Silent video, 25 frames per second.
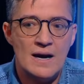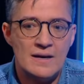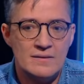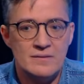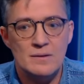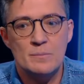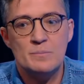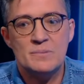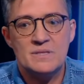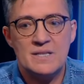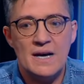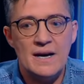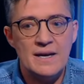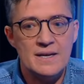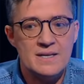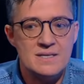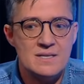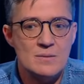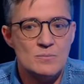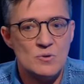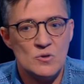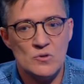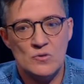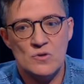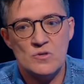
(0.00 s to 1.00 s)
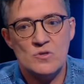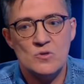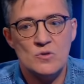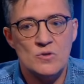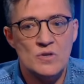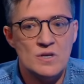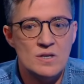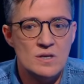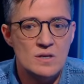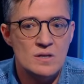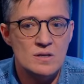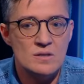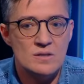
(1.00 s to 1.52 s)
aceptar ese proceso
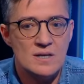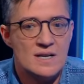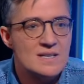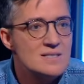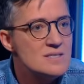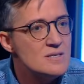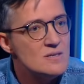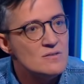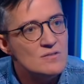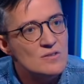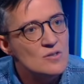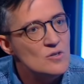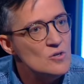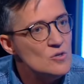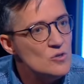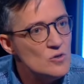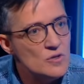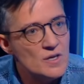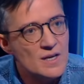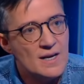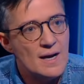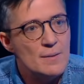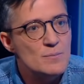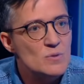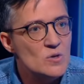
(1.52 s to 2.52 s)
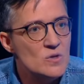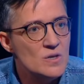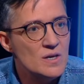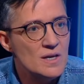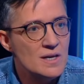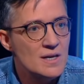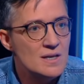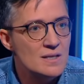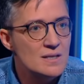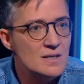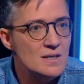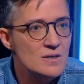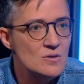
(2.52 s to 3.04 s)
de transición o de cambio de
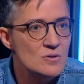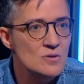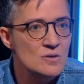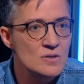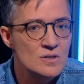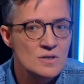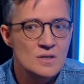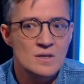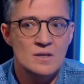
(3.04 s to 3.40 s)
género